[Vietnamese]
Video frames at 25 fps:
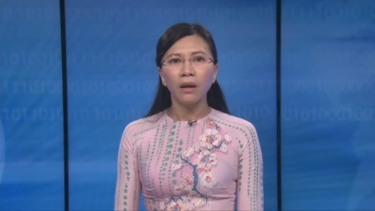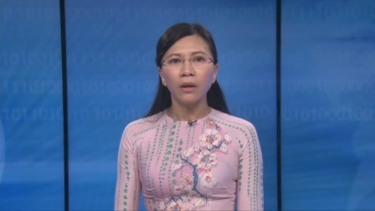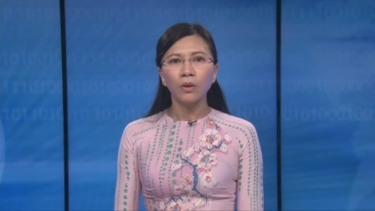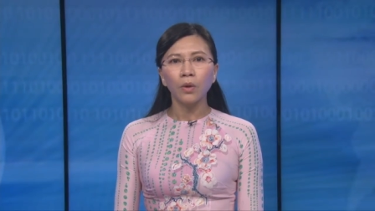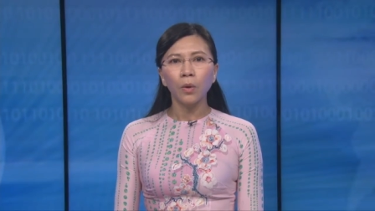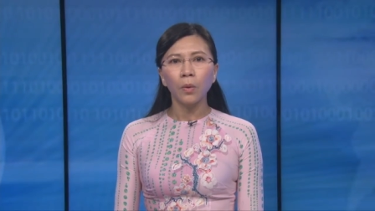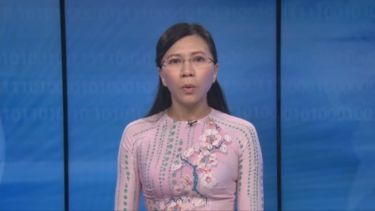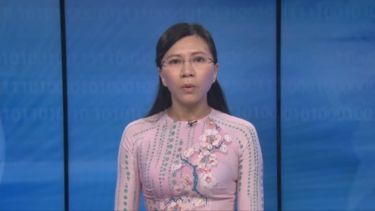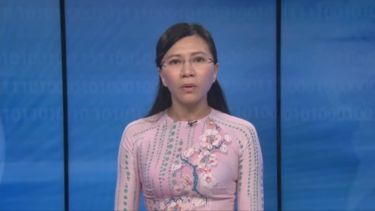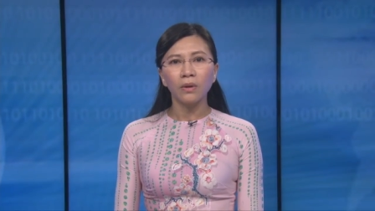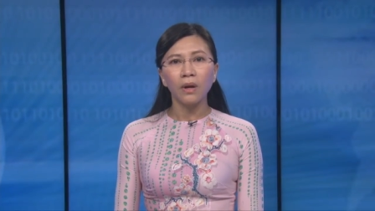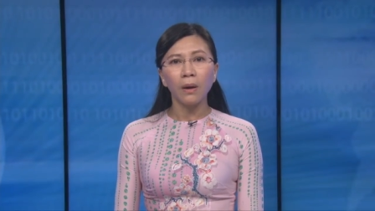
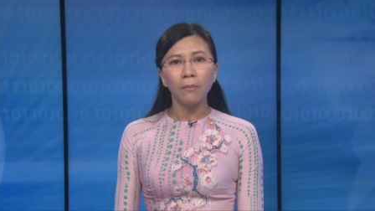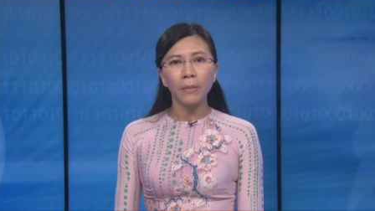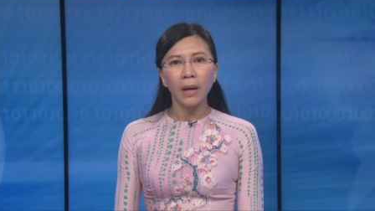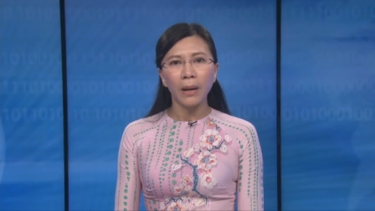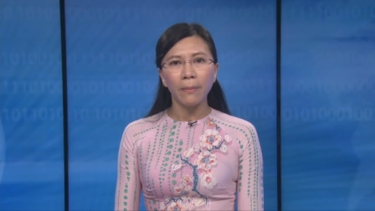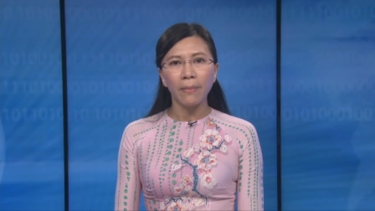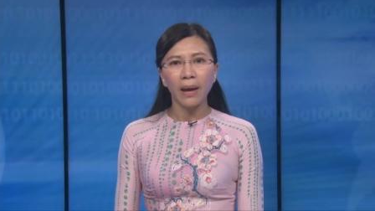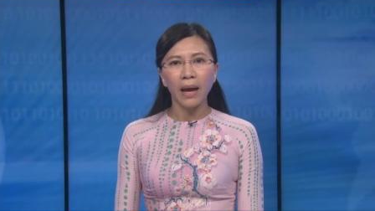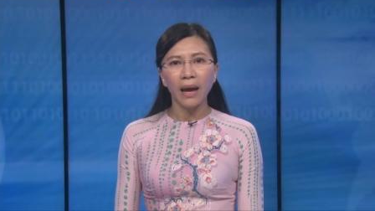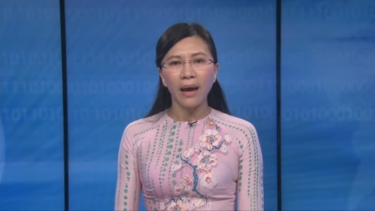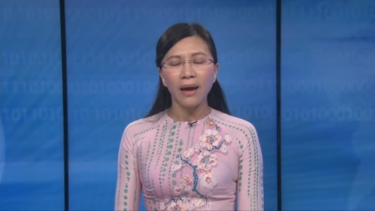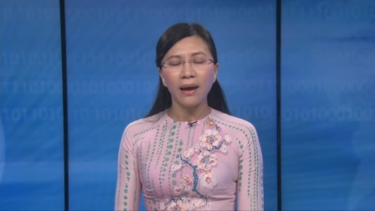thuộc Đông
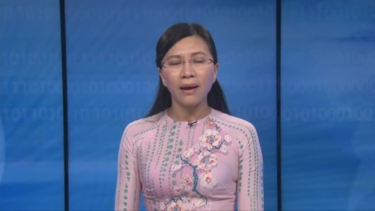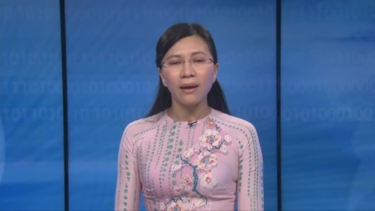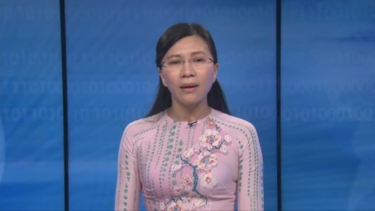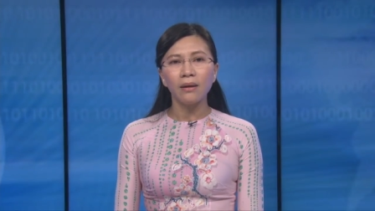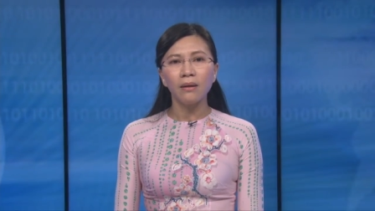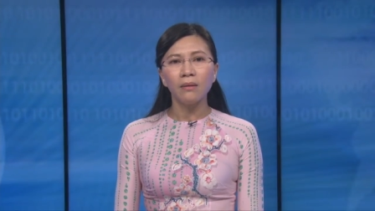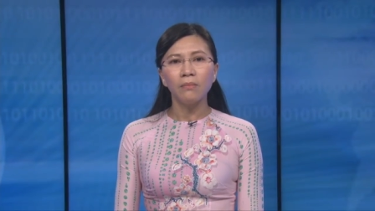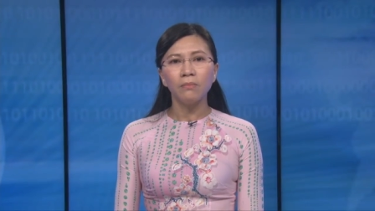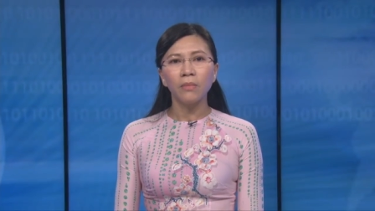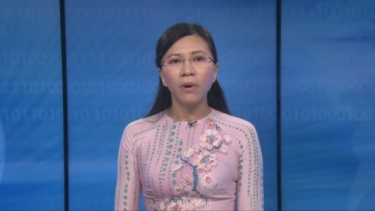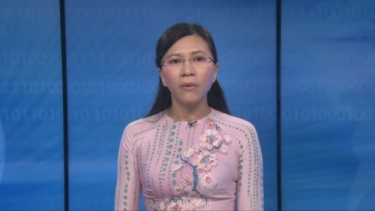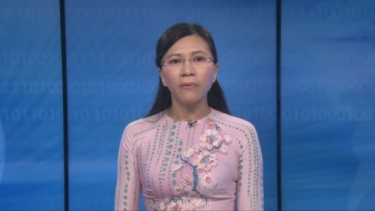Nam Á,
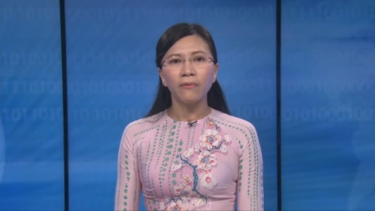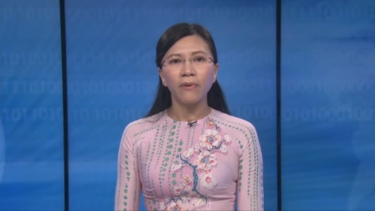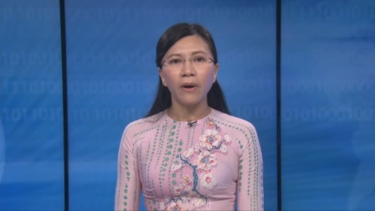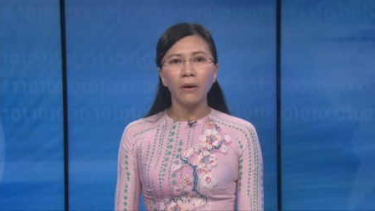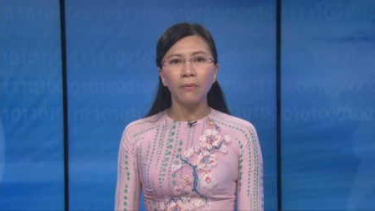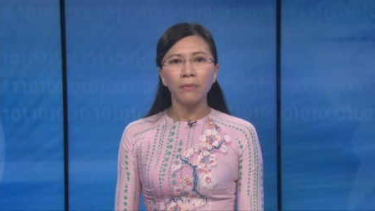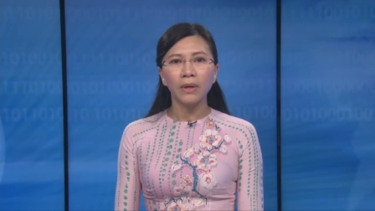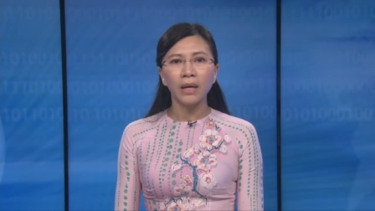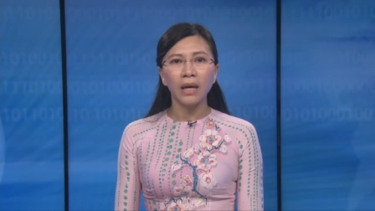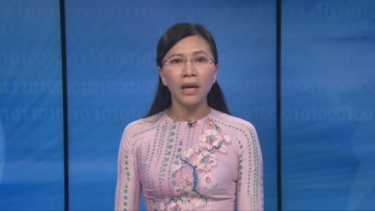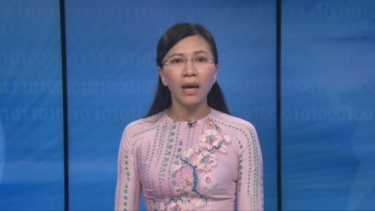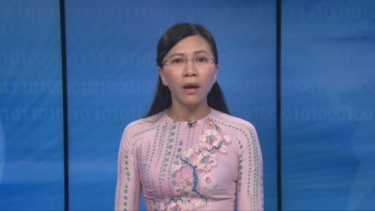một
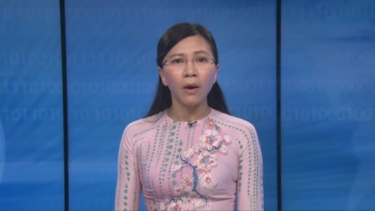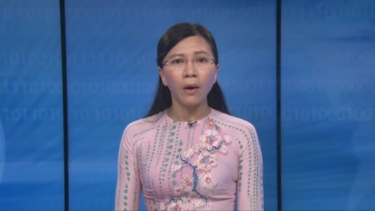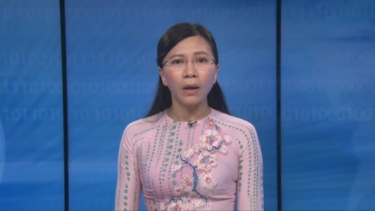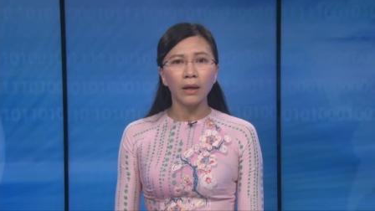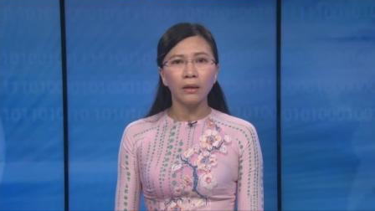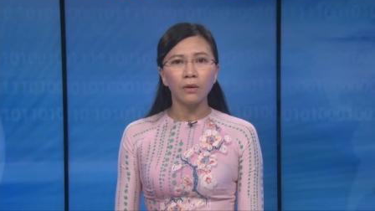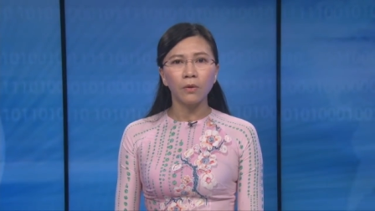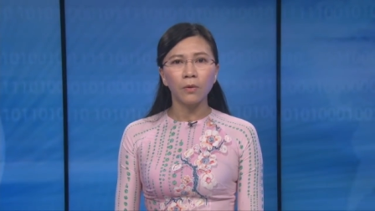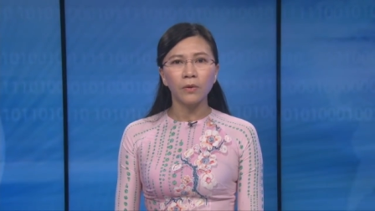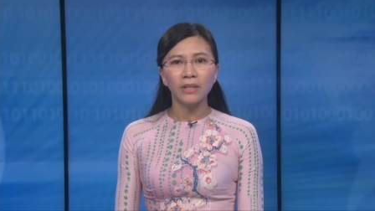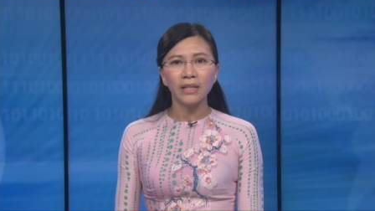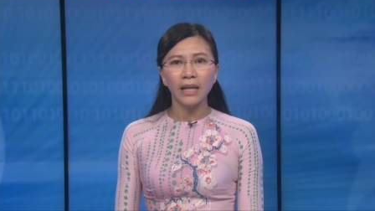phần kế
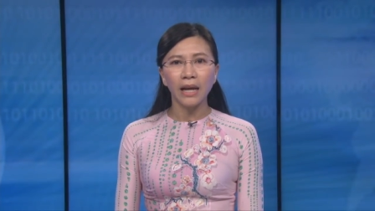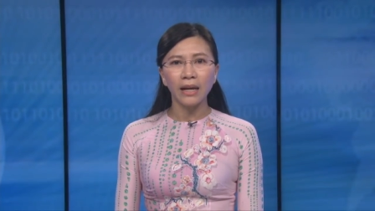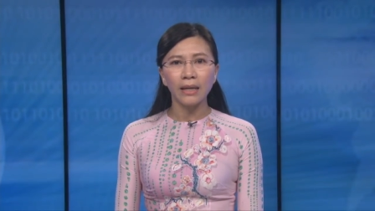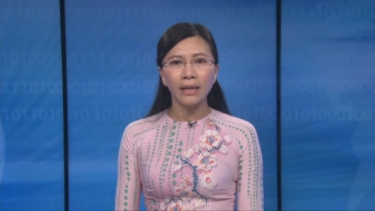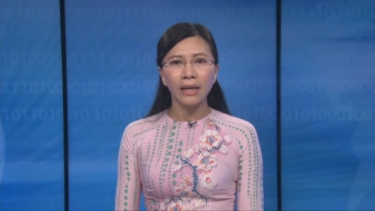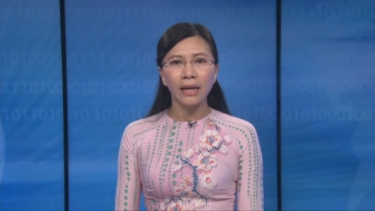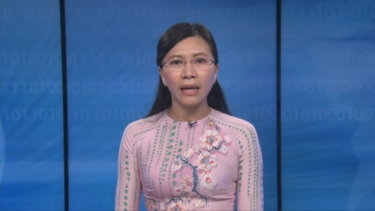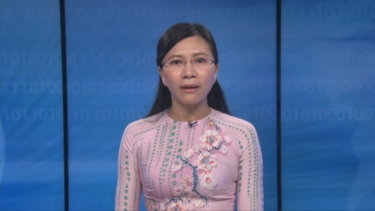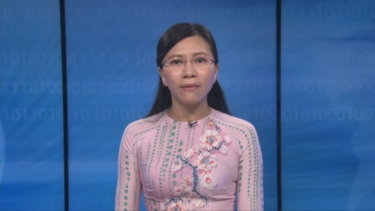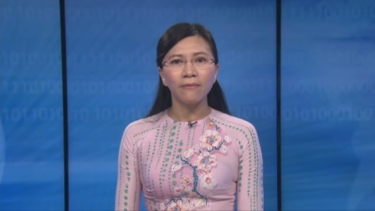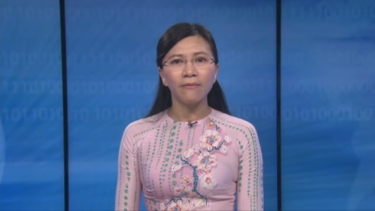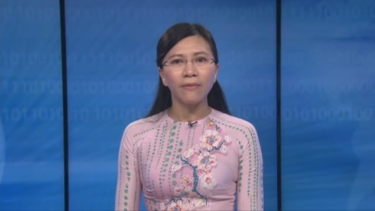hoạch của sáng
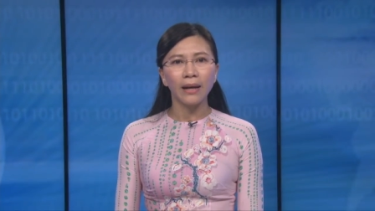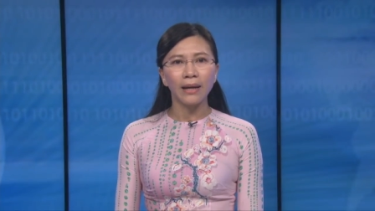kiến